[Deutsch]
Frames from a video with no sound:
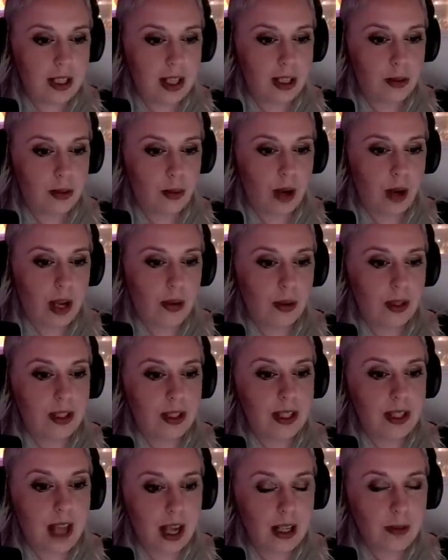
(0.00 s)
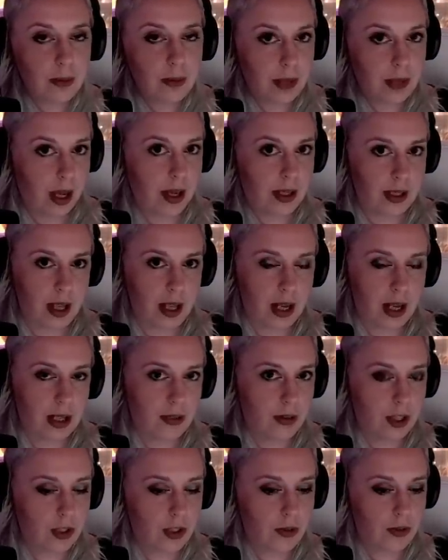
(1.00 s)
dass Ray dort seit dem Tag
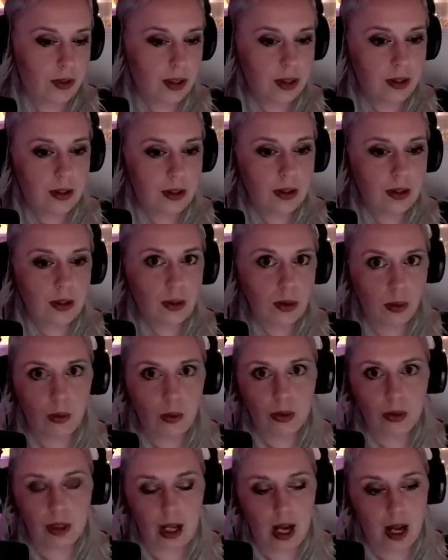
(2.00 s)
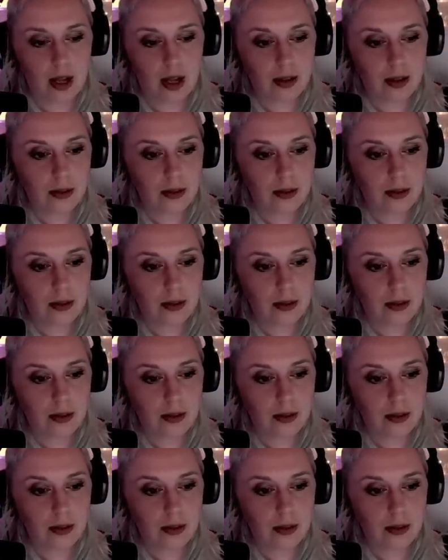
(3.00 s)
seines Verschwindens tot lag.